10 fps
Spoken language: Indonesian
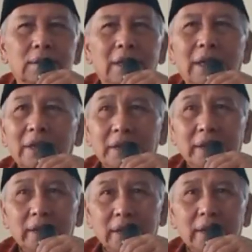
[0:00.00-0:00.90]

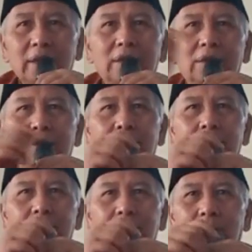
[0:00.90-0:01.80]
Alasannya kan itu,
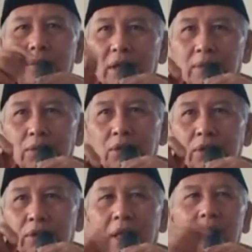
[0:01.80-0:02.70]
sudah berapa
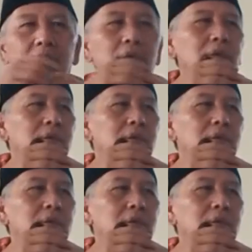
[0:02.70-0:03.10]
puluh tahun